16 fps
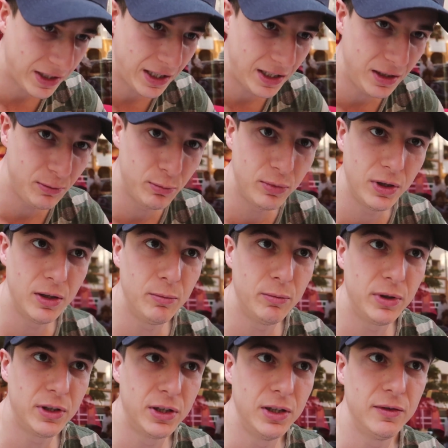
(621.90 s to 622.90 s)
waren alle
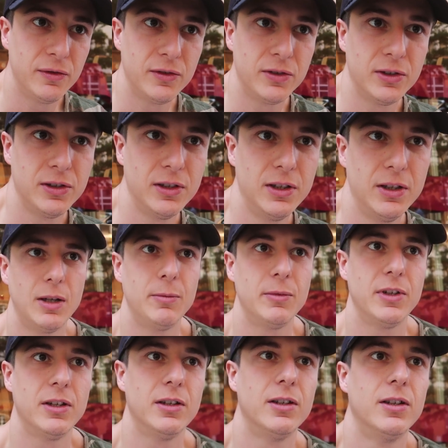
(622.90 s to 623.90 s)
bekifft. Wie
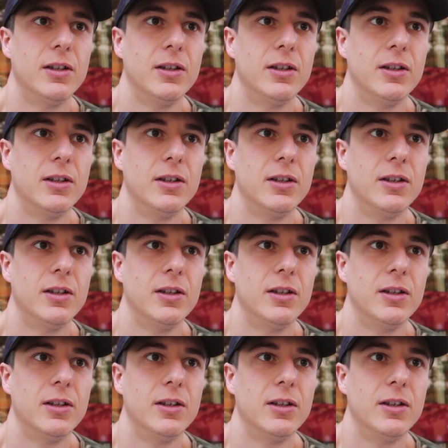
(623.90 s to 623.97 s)
bist du